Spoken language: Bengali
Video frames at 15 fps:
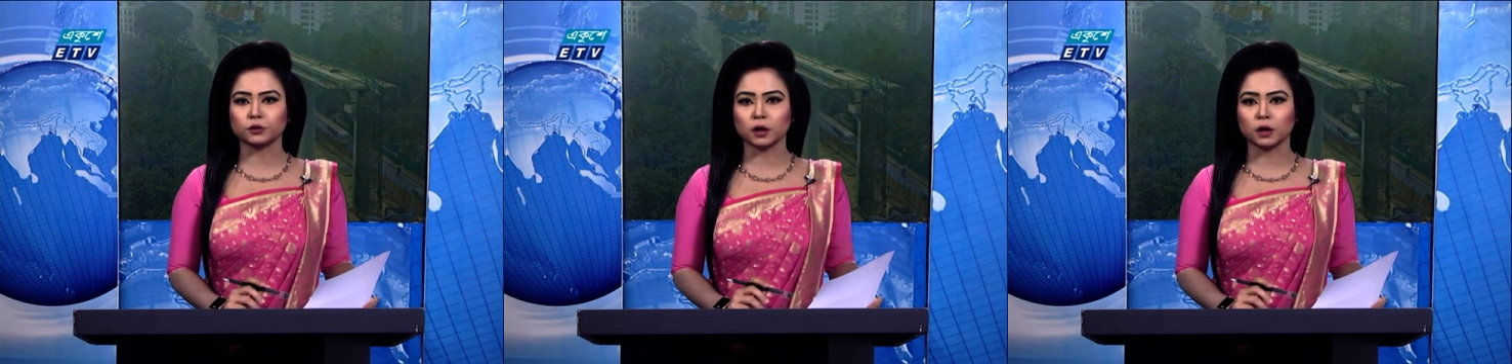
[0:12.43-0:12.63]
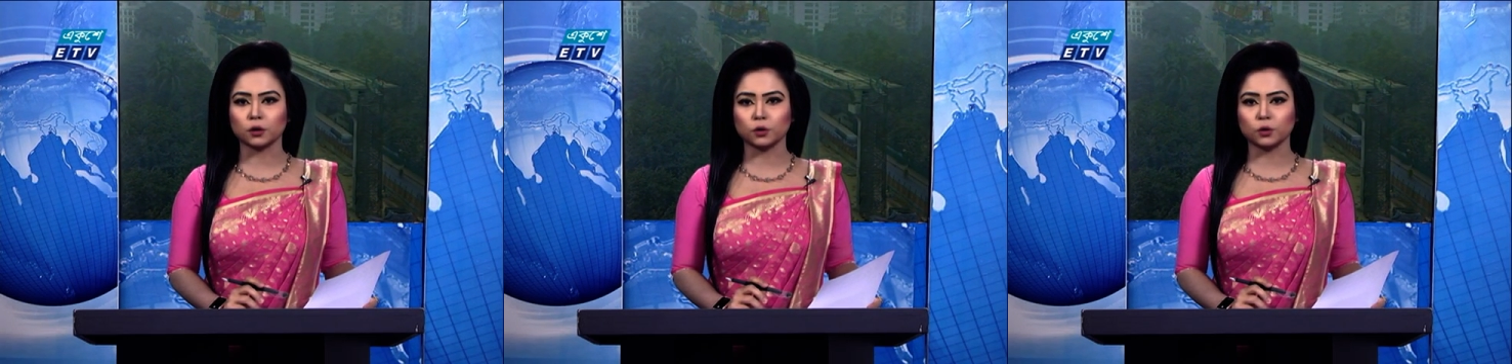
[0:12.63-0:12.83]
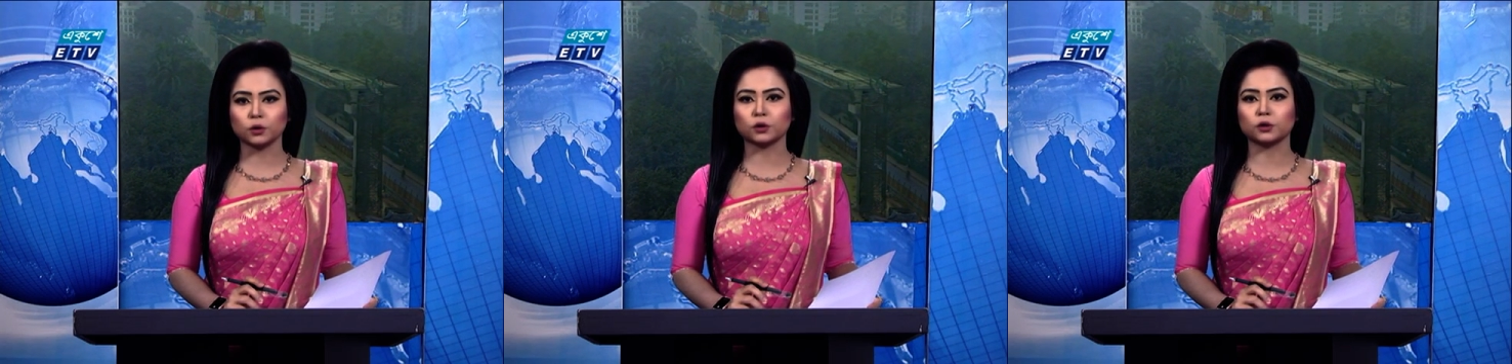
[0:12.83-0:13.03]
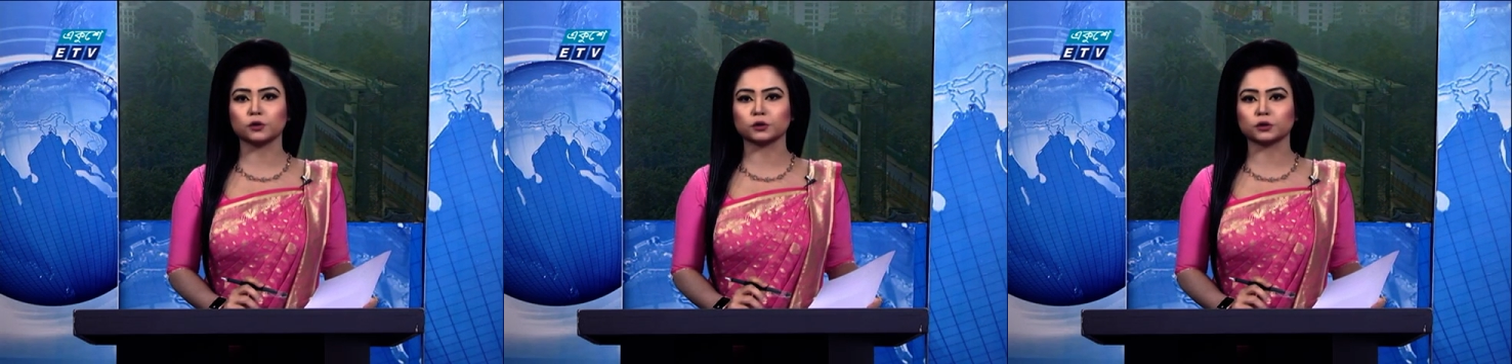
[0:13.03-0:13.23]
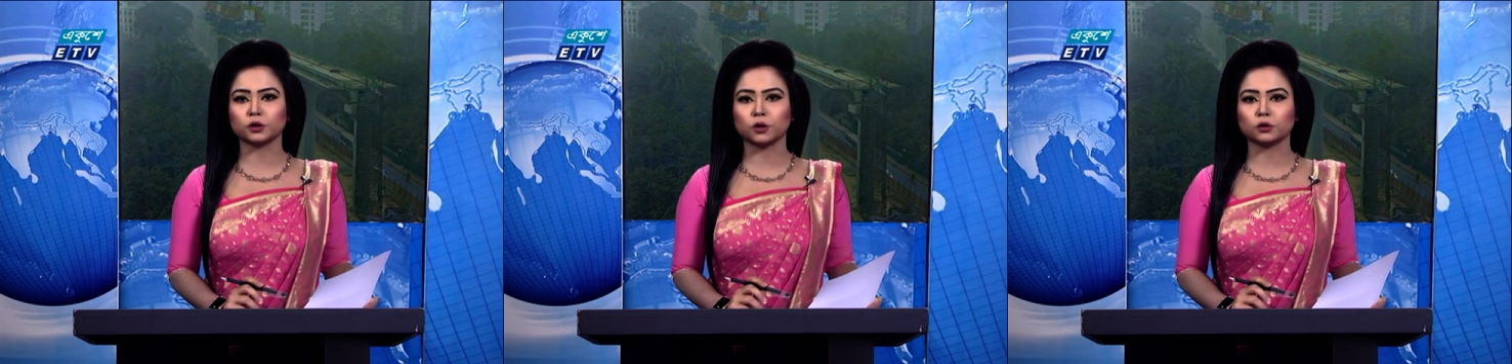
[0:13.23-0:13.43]
ঘটলেও
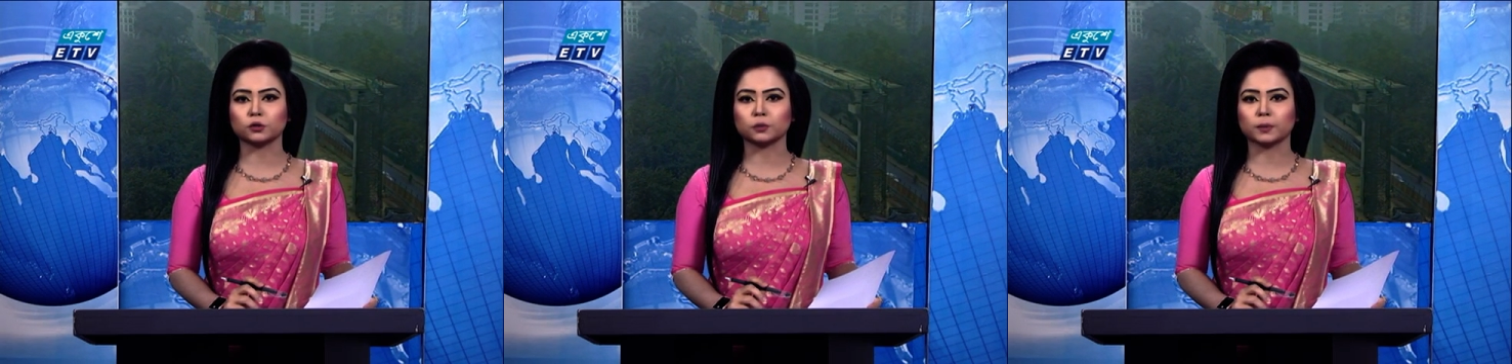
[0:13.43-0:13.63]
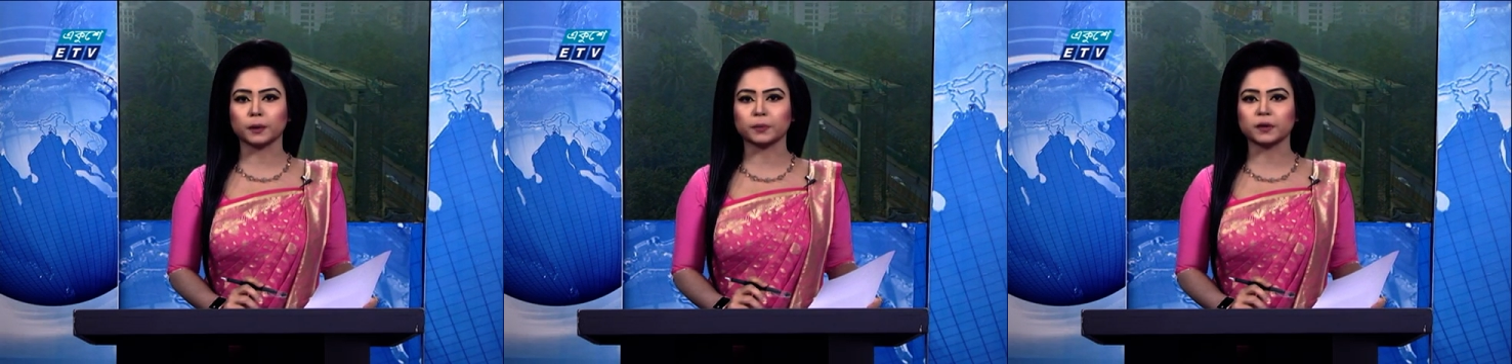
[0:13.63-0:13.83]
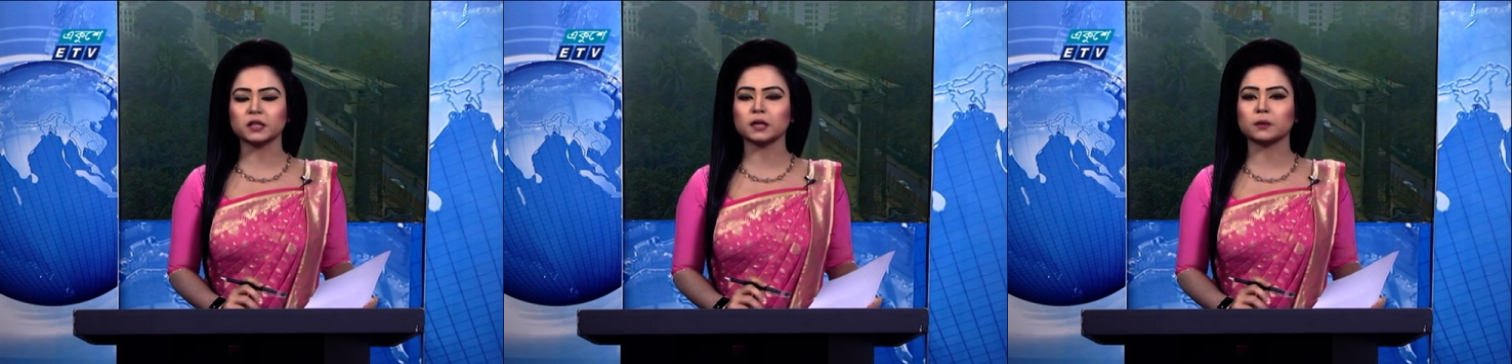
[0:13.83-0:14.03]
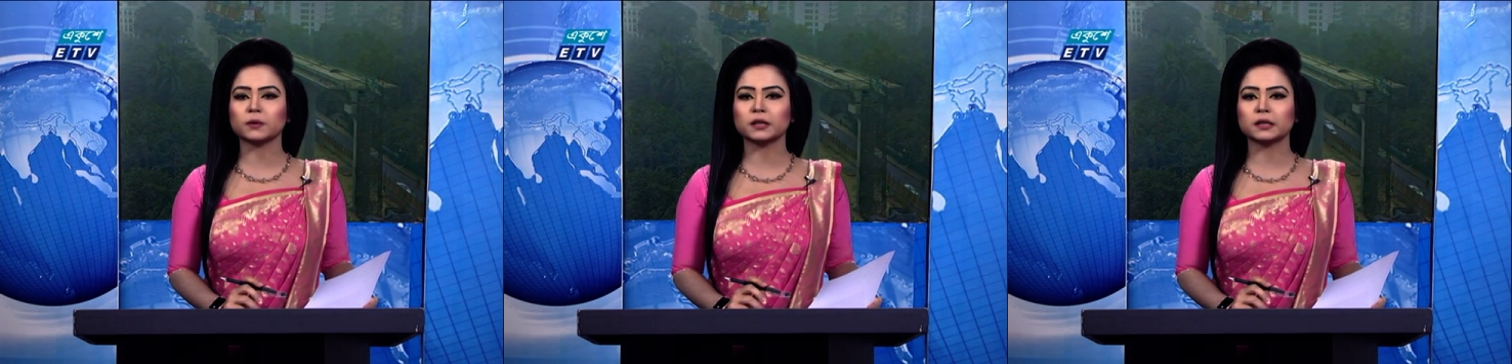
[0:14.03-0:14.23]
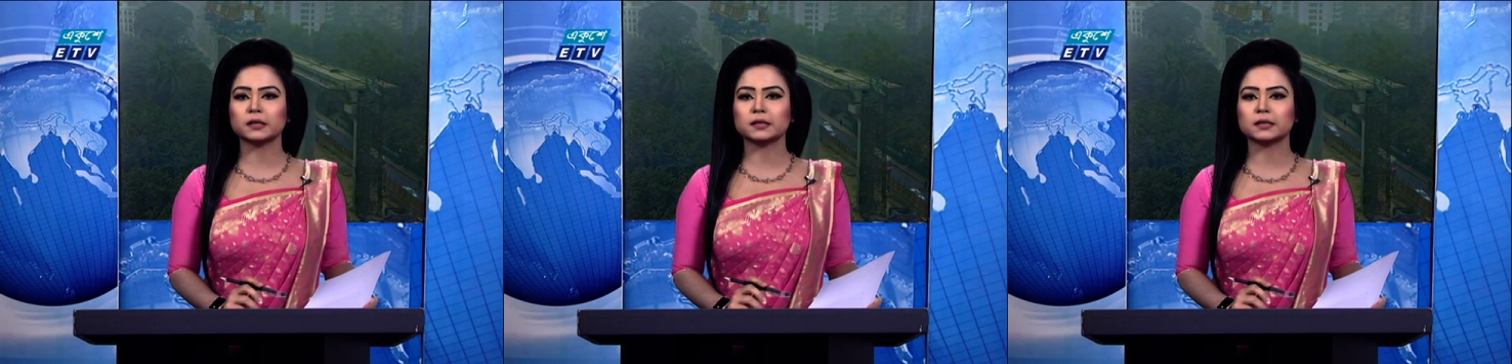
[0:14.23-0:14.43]
শক্তভাবে সামাল
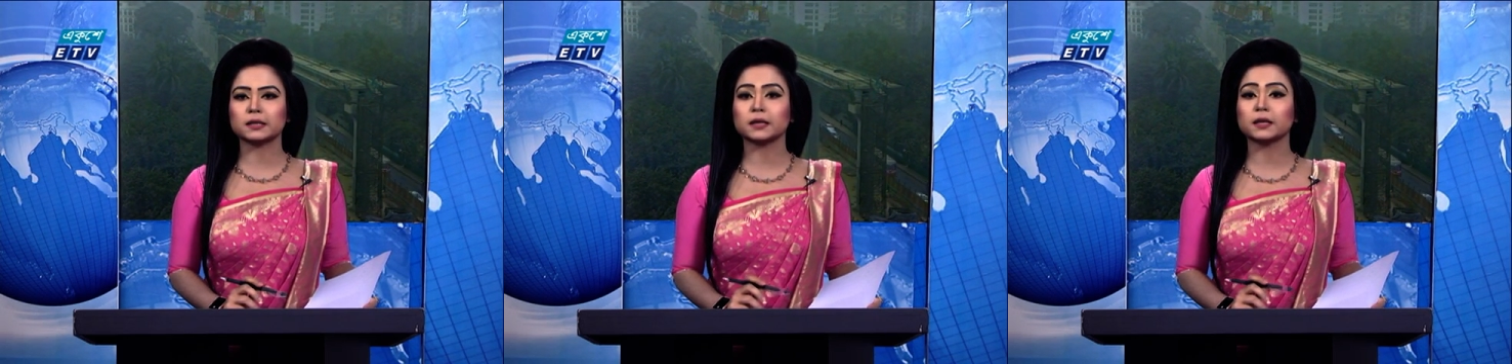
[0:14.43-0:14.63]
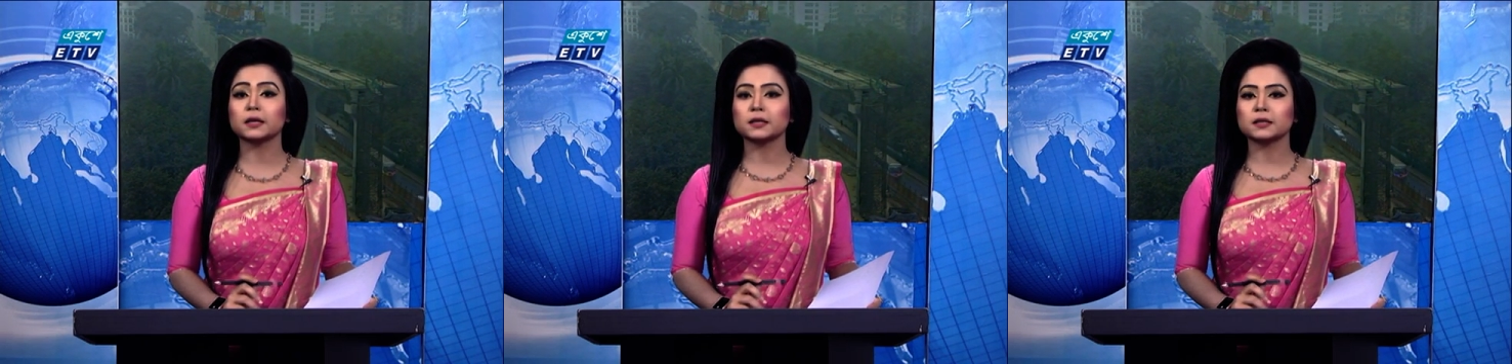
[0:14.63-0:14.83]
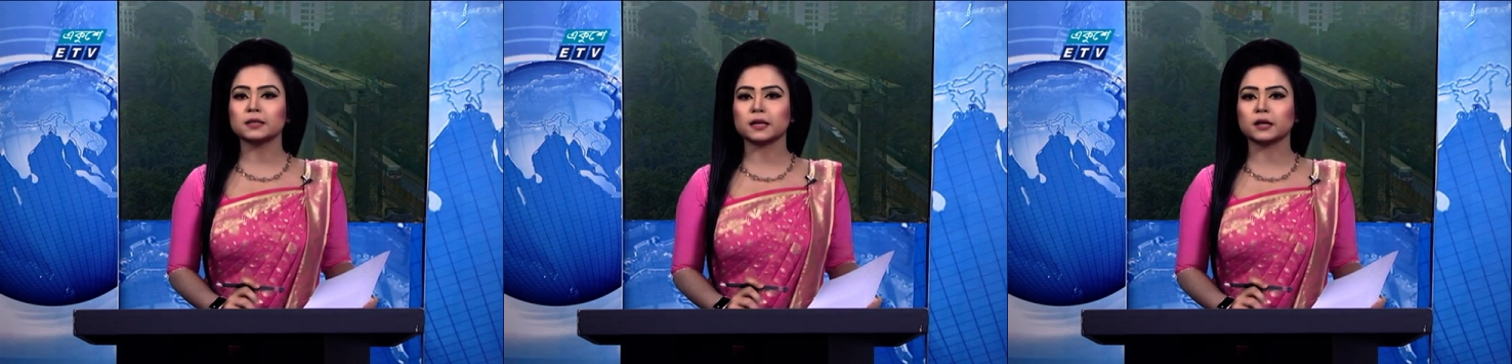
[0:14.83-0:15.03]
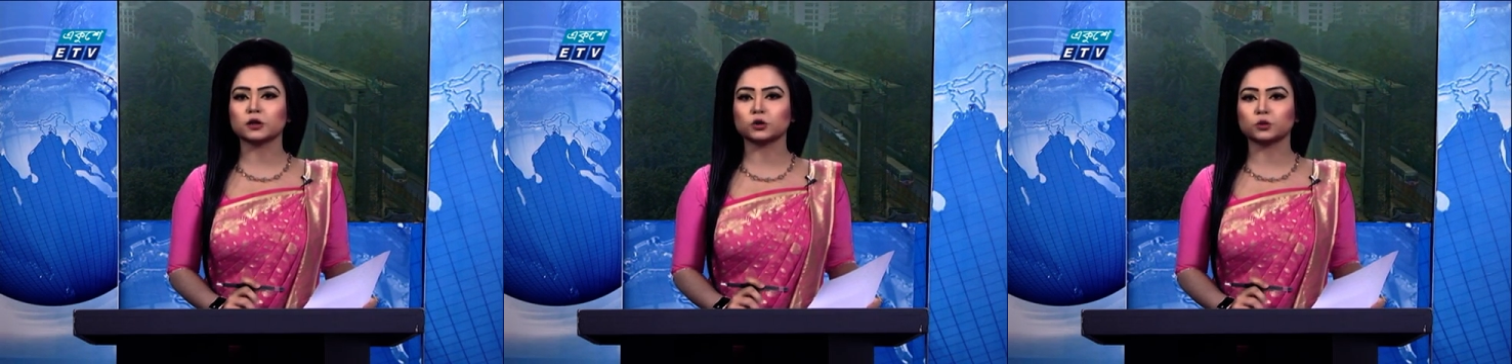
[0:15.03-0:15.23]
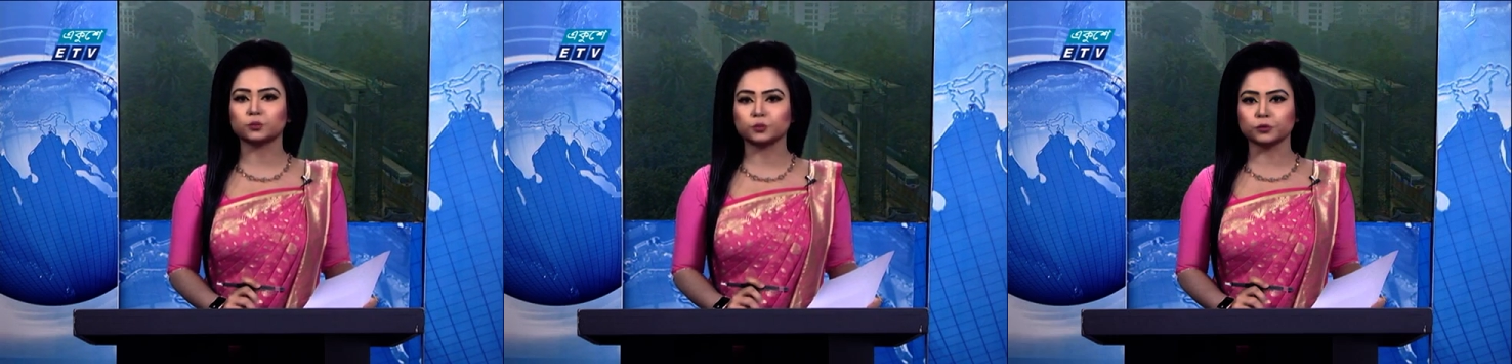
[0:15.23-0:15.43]
দিয়েছে স্থানীয়
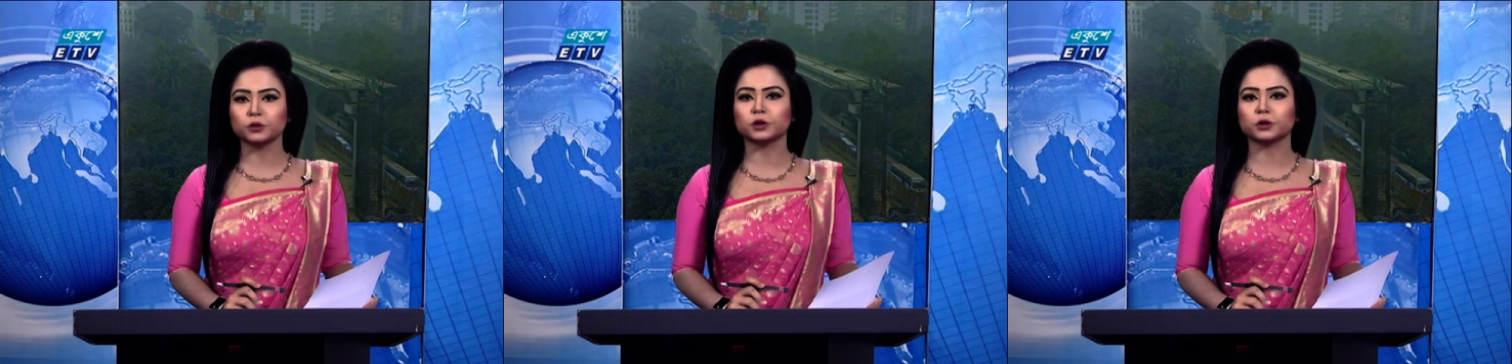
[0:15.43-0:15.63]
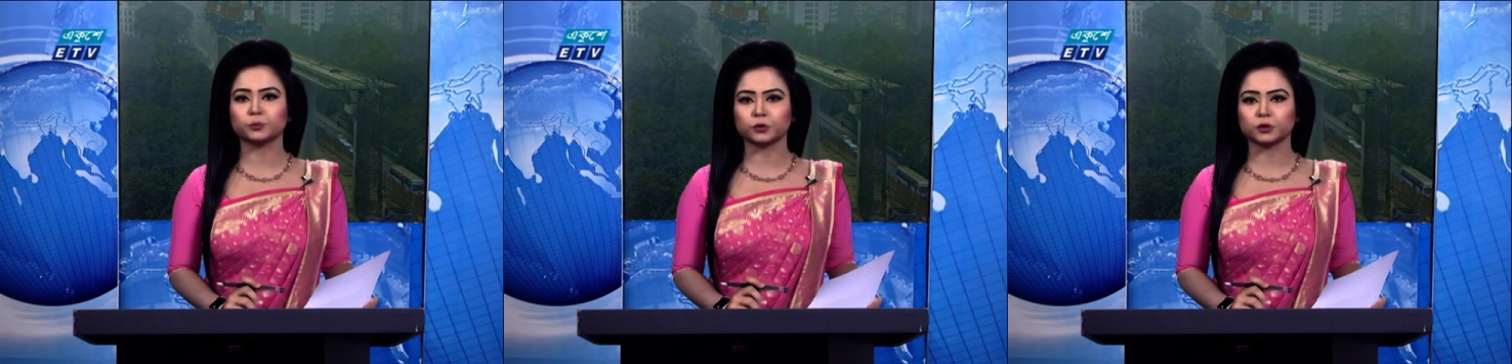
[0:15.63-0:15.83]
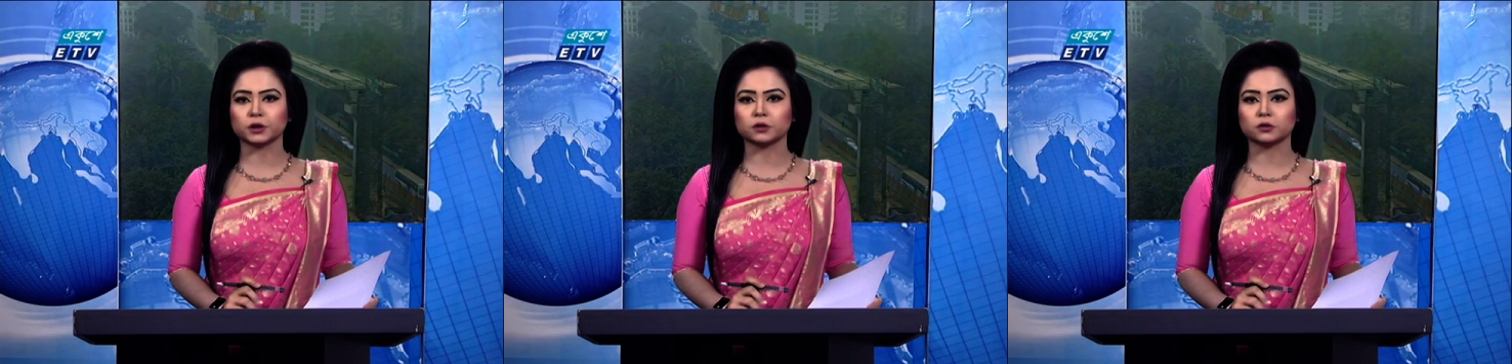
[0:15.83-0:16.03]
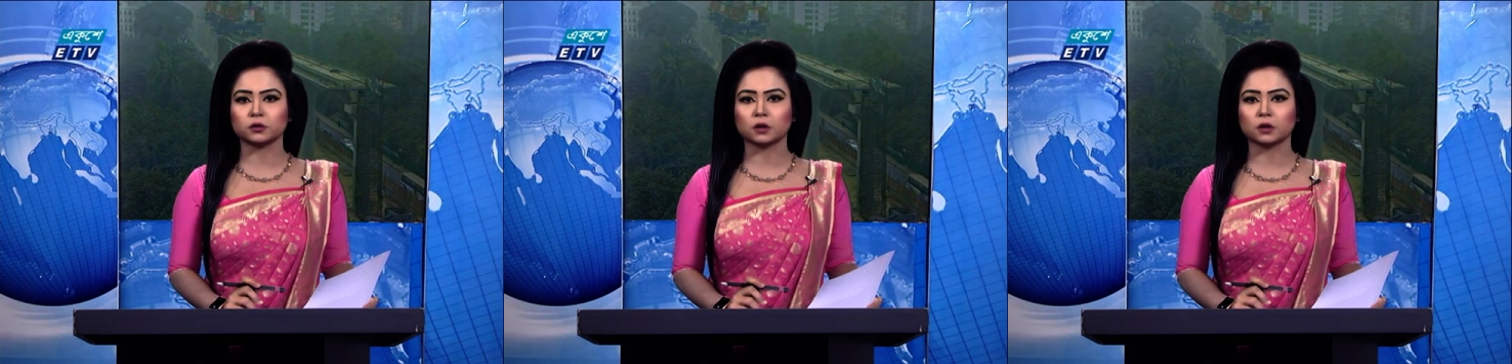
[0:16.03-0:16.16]
পুলিশ প্রশাসন